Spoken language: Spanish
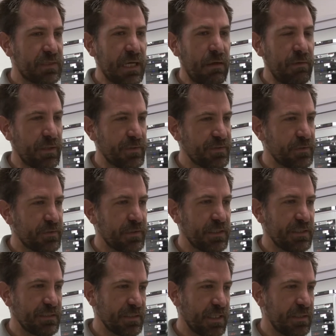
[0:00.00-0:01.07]
cables
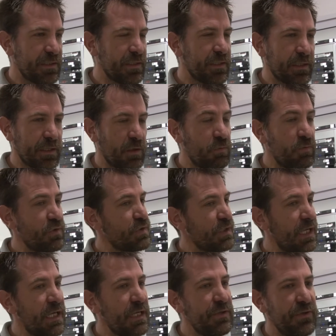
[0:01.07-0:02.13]
que ya tienen algunos
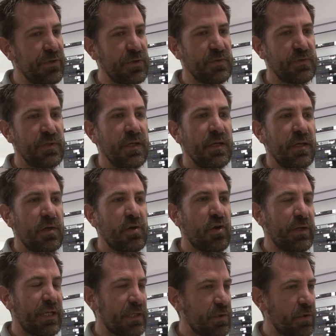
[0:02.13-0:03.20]
años,
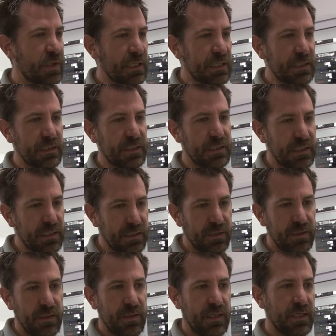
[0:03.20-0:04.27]
conectores que
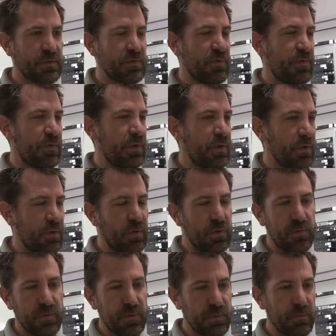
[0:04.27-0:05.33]
han
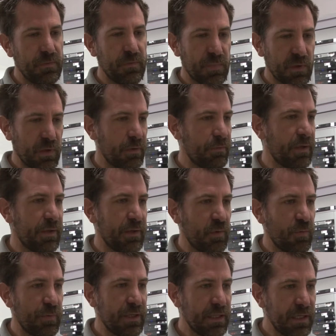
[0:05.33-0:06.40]
sufrido problemas de
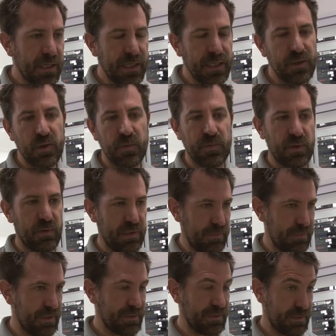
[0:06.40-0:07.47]
humedad o
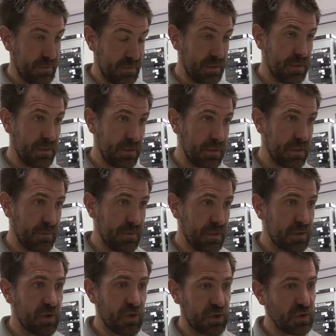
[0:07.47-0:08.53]
problemas eh, de, de,
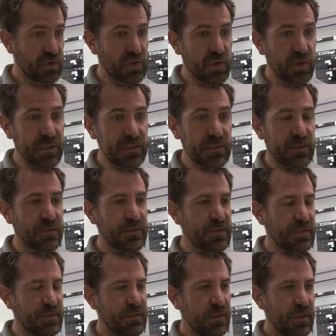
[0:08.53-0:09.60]
corrosión,
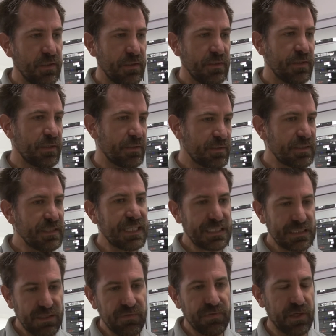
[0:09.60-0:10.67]
entonces
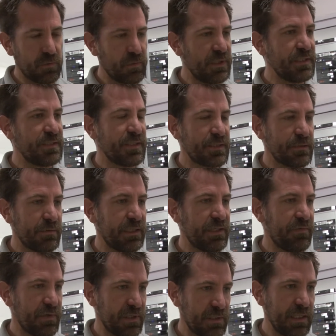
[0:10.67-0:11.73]
ciertas frecuencias se ven
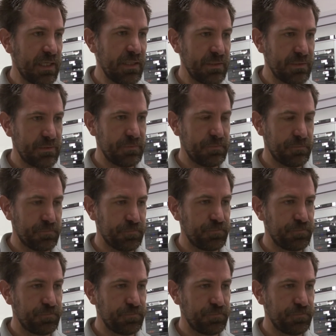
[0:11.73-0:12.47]
afectadas. ¿Esos